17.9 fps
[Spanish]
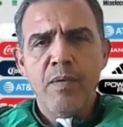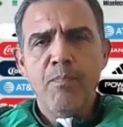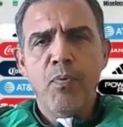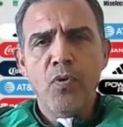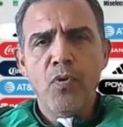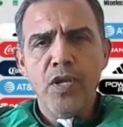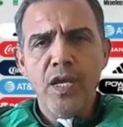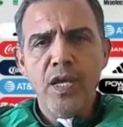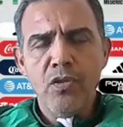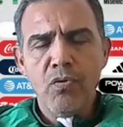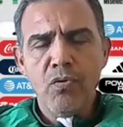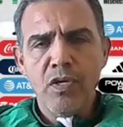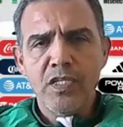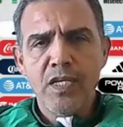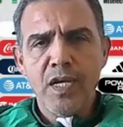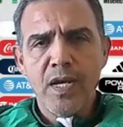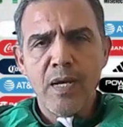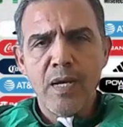
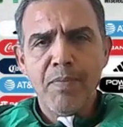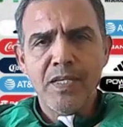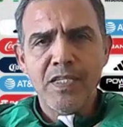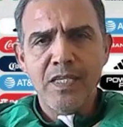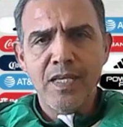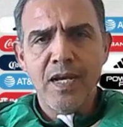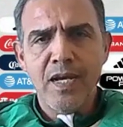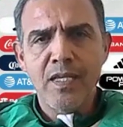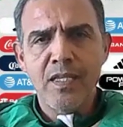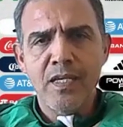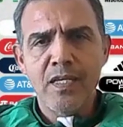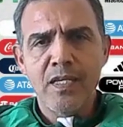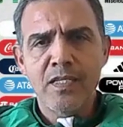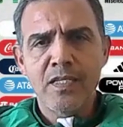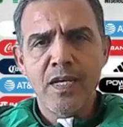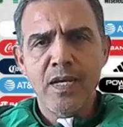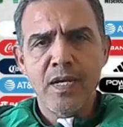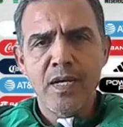imponiendo esa capacidad,
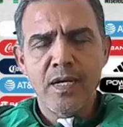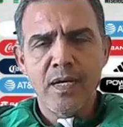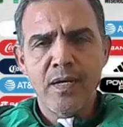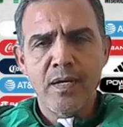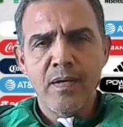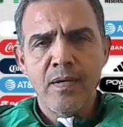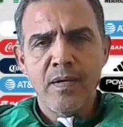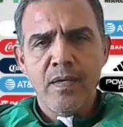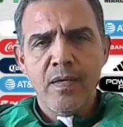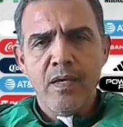esa,